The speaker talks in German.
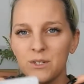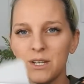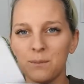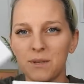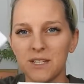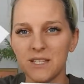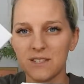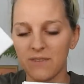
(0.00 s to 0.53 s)
Die
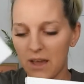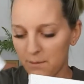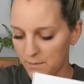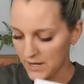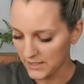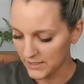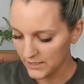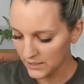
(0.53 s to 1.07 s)
habe ich
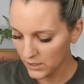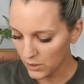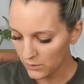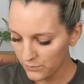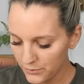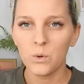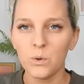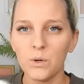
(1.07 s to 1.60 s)
zweimal
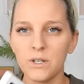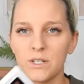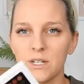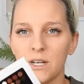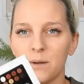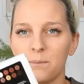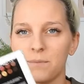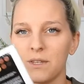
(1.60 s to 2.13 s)
gekauft. Und
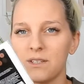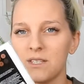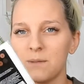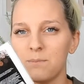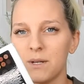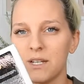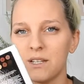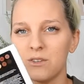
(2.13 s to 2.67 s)
ähm, da
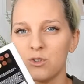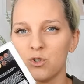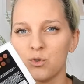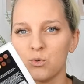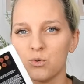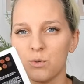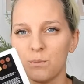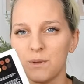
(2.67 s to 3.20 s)
sieht man hinten
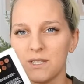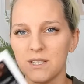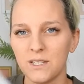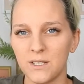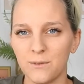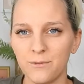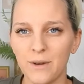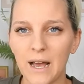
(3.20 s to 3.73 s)
schon so ein bisschen
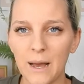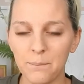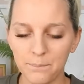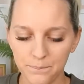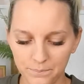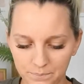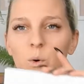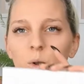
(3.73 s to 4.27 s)
die
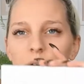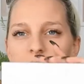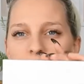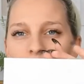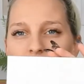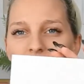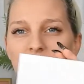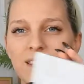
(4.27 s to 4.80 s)
Farben. Und die
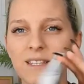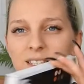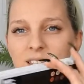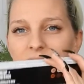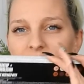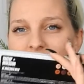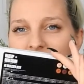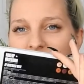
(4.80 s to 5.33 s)
Palette
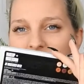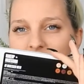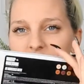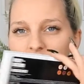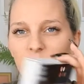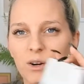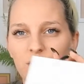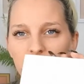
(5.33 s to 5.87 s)
sieht ganz
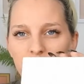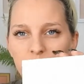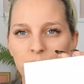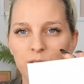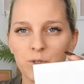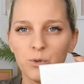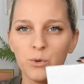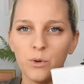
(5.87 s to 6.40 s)
genau aus wie
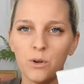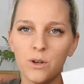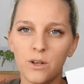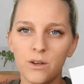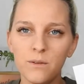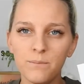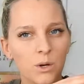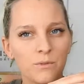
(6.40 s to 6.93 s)
die
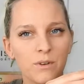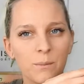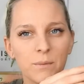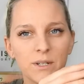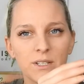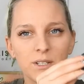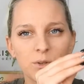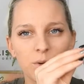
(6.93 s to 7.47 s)
Hülle. Und wenn
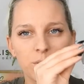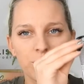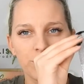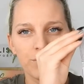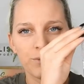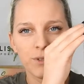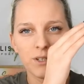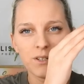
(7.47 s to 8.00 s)
man die
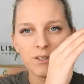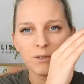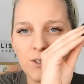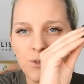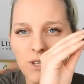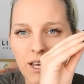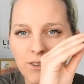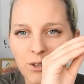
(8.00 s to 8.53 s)
öffnet,
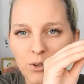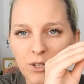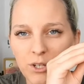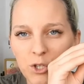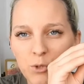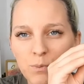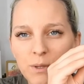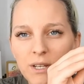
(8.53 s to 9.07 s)
also die hat auch
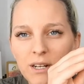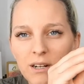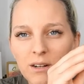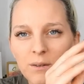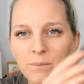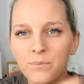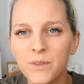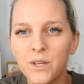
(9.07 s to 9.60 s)
einen Spiegel.
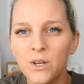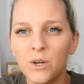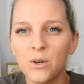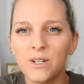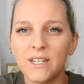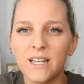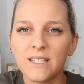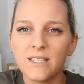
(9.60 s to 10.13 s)

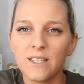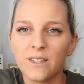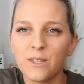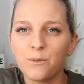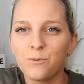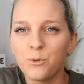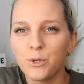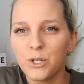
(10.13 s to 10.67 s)
Und das sind
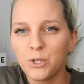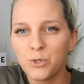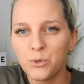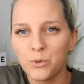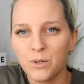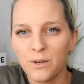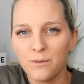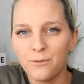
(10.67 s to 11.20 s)
die
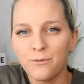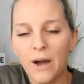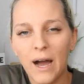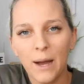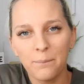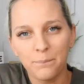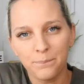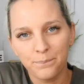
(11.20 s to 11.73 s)
wunderschönen
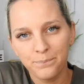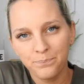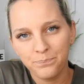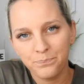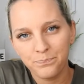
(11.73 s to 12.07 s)
Farben.